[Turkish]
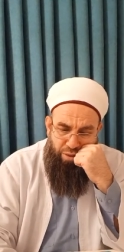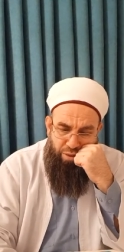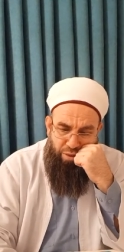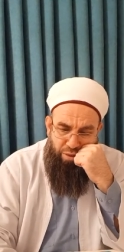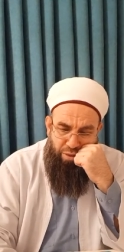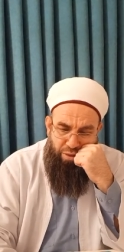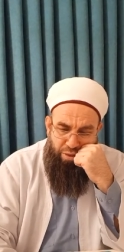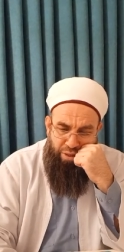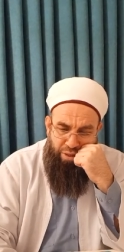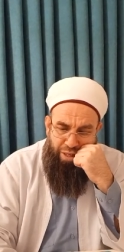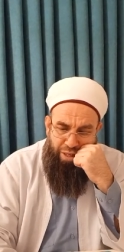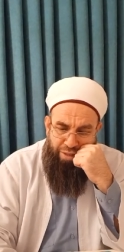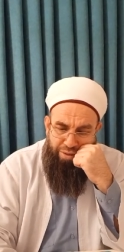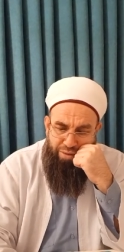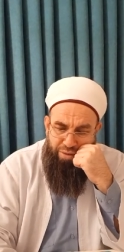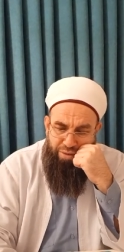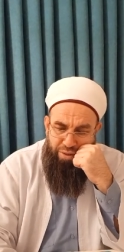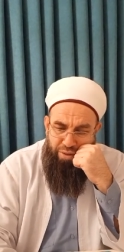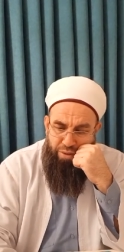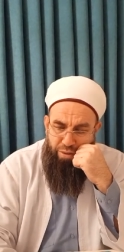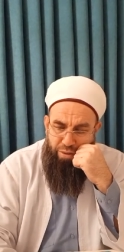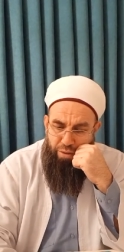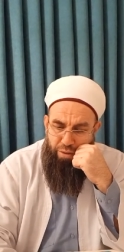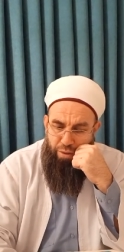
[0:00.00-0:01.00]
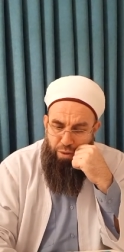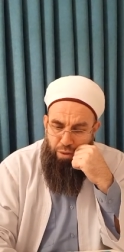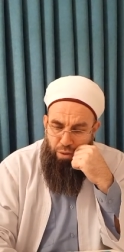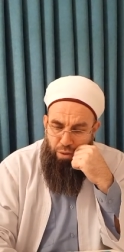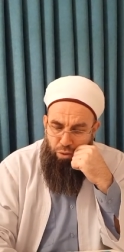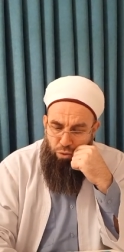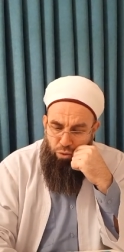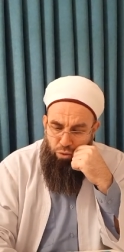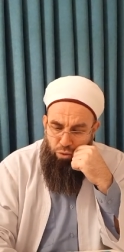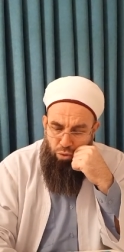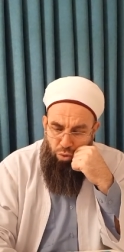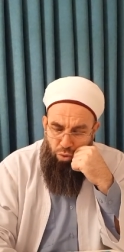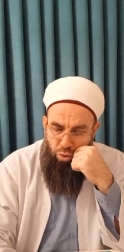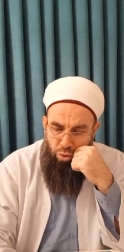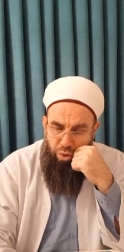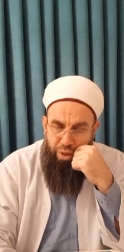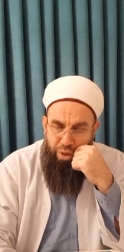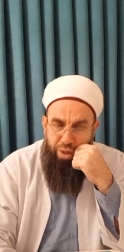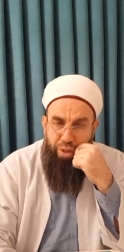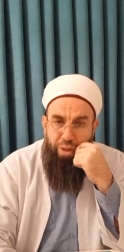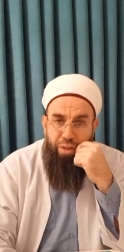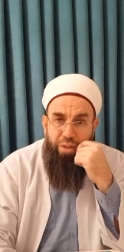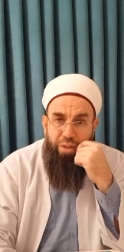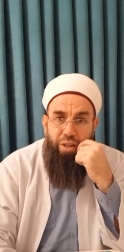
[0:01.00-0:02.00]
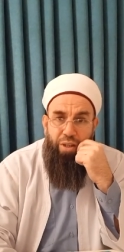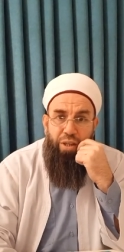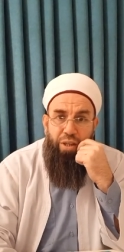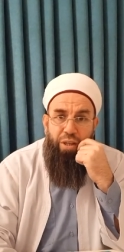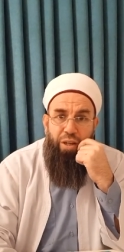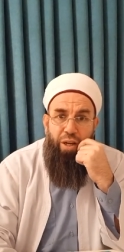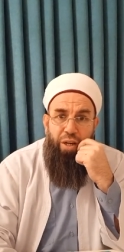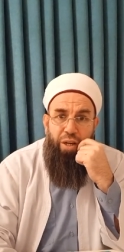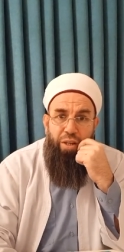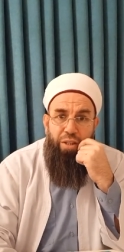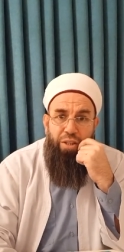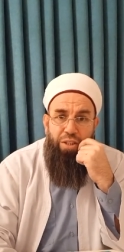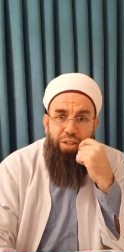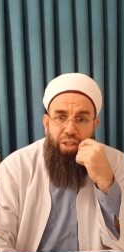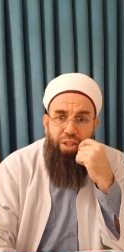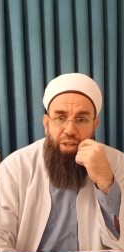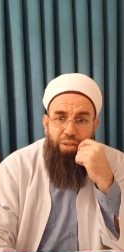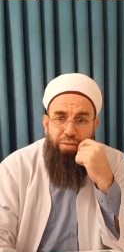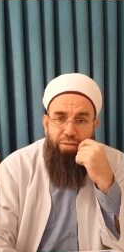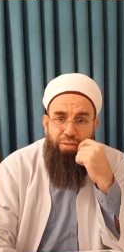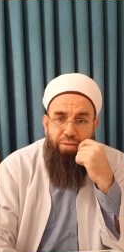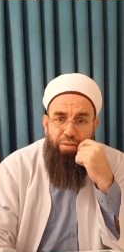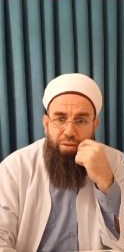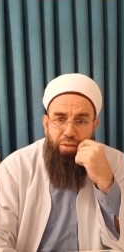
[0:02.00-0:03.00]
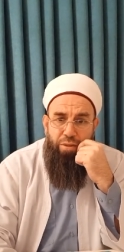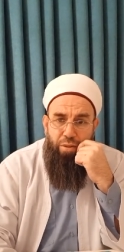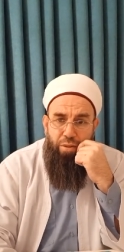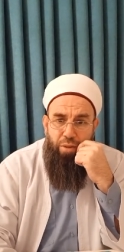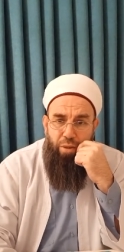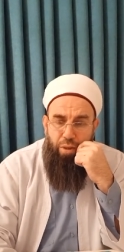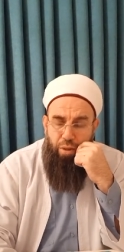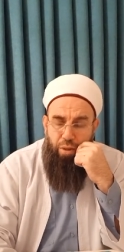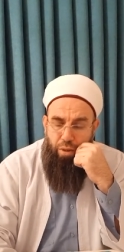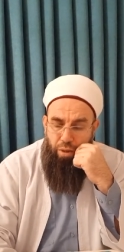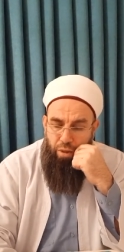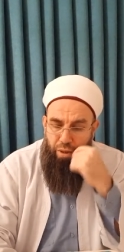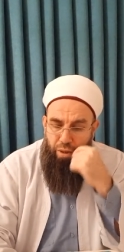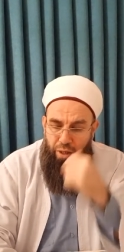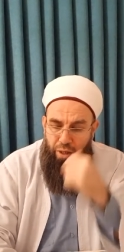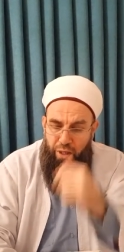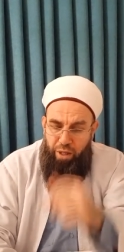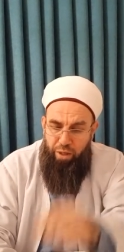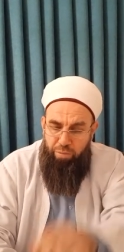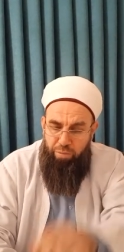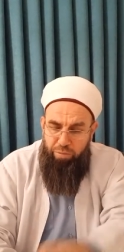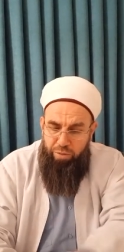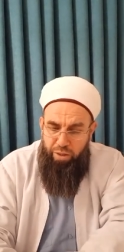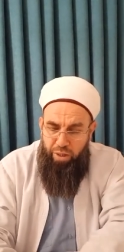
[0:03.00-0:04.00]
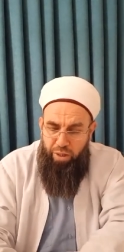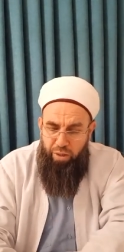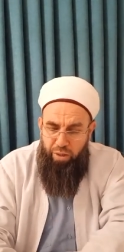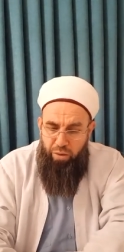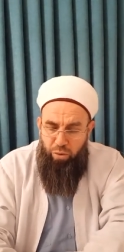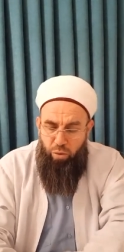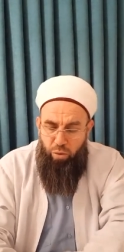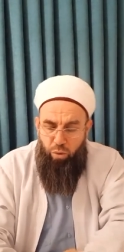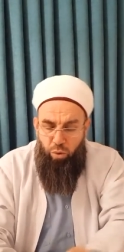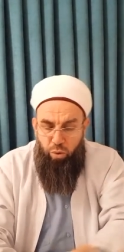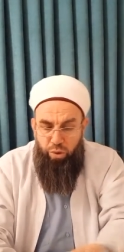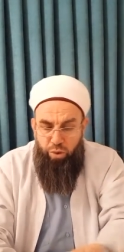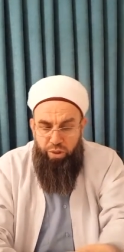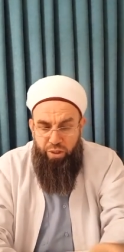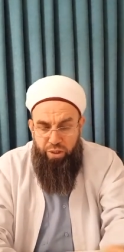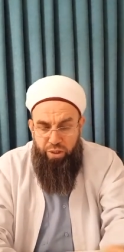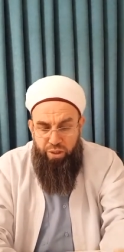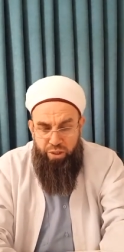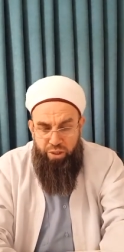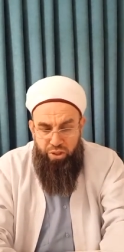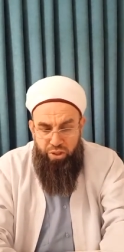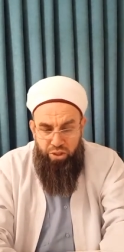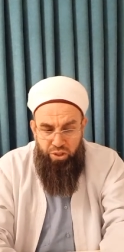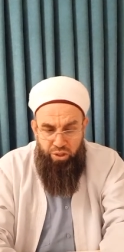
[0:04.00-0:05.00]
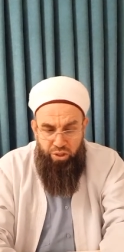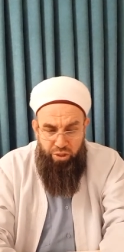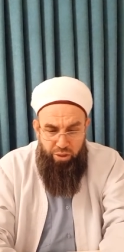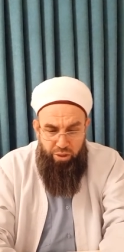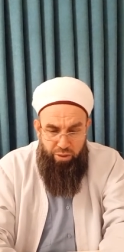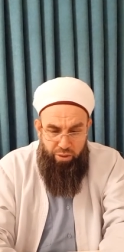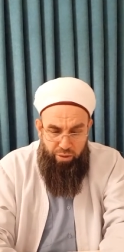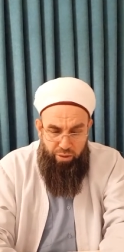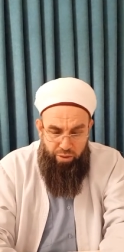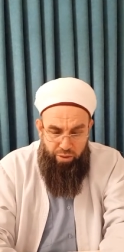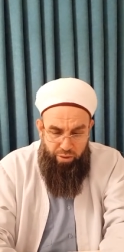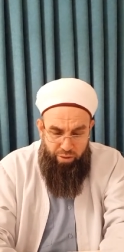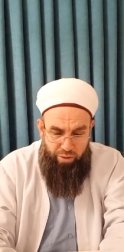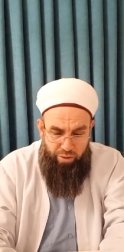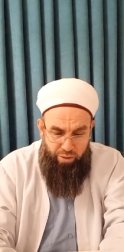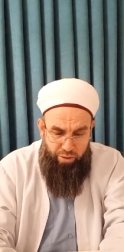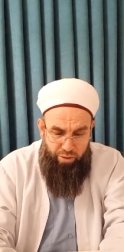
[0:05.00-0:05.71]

dersin sorularını tekrar edeceğiz. Hem de 17. E,